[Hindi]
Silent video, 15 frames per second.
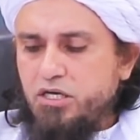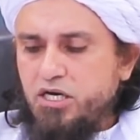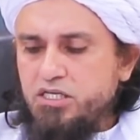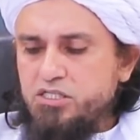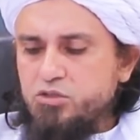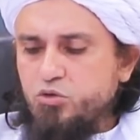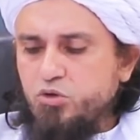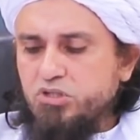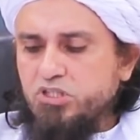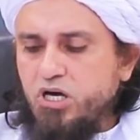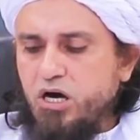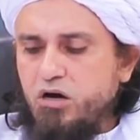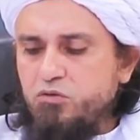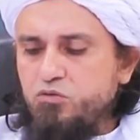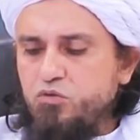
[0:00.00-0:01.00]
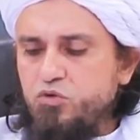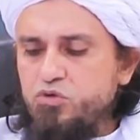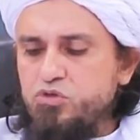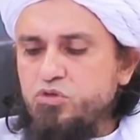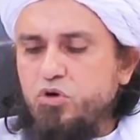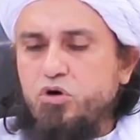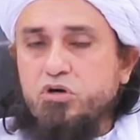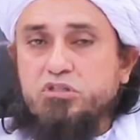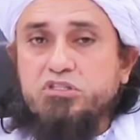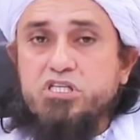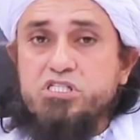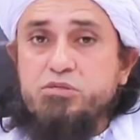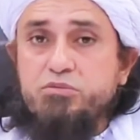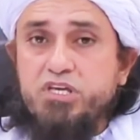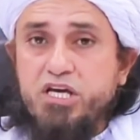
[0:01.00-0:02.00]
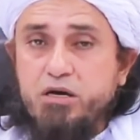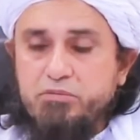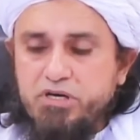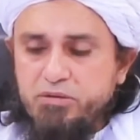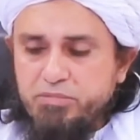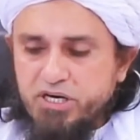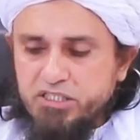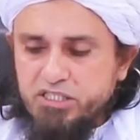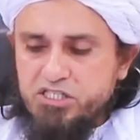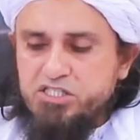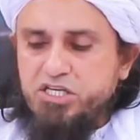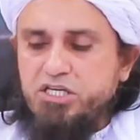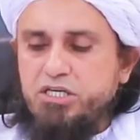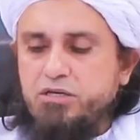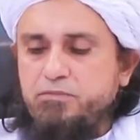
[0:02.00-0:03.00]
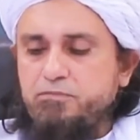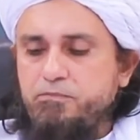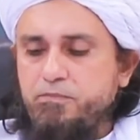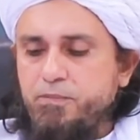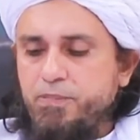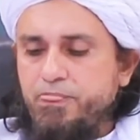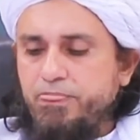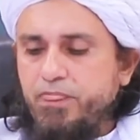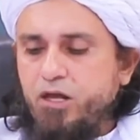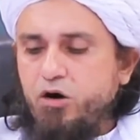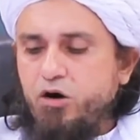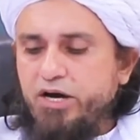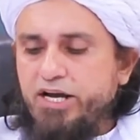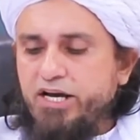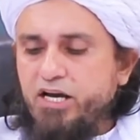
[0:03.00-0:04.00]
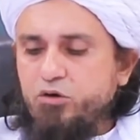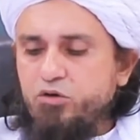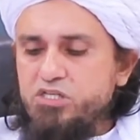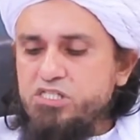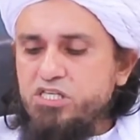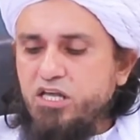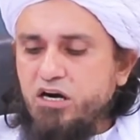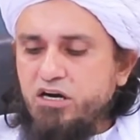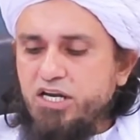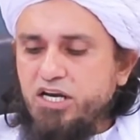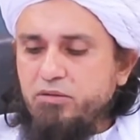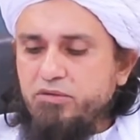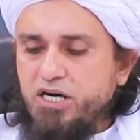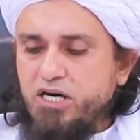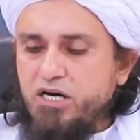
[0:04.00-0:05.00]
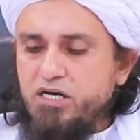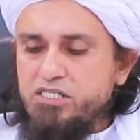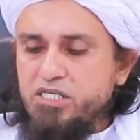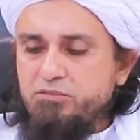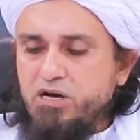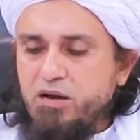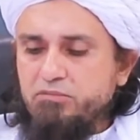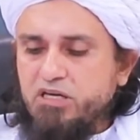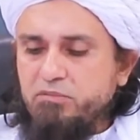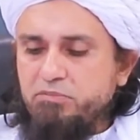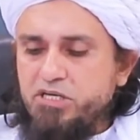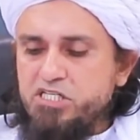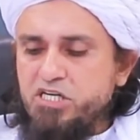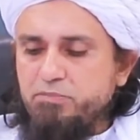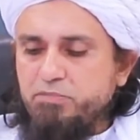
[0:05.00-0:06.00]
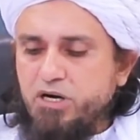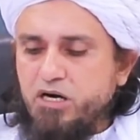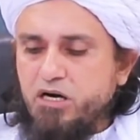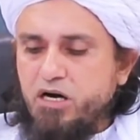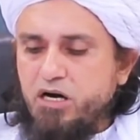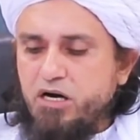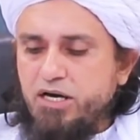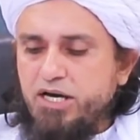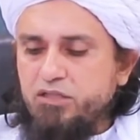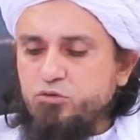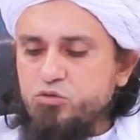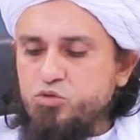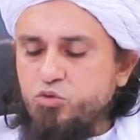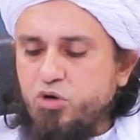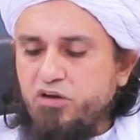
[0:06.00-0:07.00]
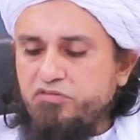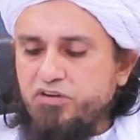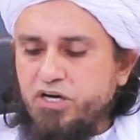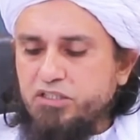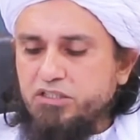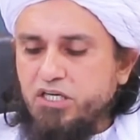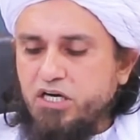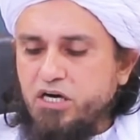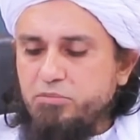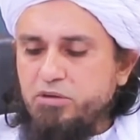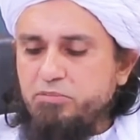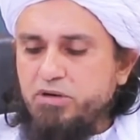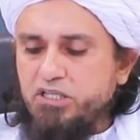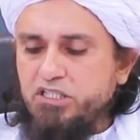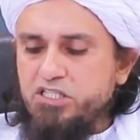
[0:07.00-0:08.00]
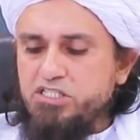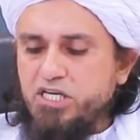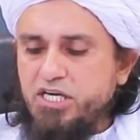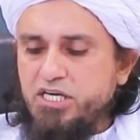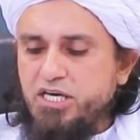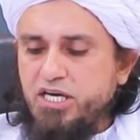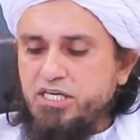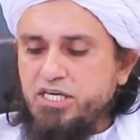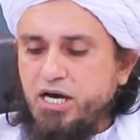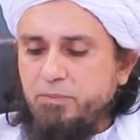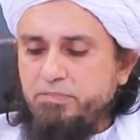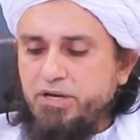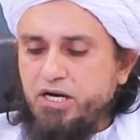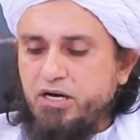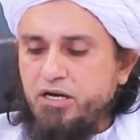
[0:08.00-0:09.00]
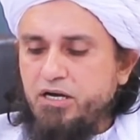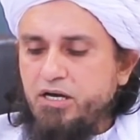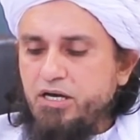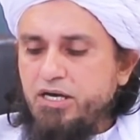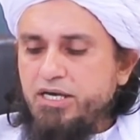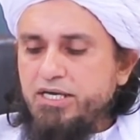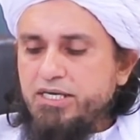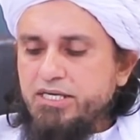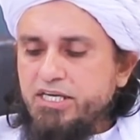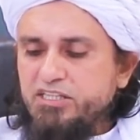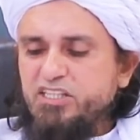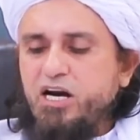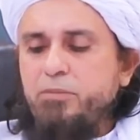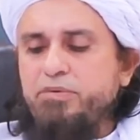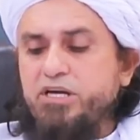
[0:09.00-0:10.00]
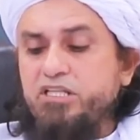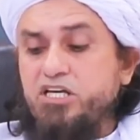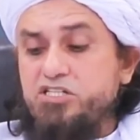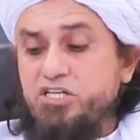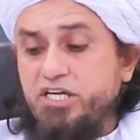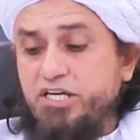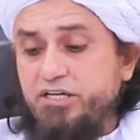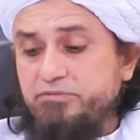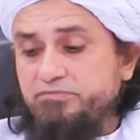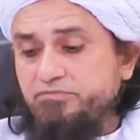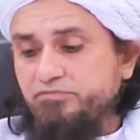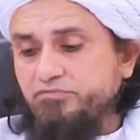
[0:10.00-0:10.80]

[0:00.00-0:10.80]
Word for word: या इसको ताउज़ और तस्मिया भी पढ़ना चाहिए और अगर कोई सिर्री नमाज इमाम के पीछे पढ़ रहा है तो सूर फातहा भी पढ़नी चाहिए या फिर कितना पढ़ना चाहिए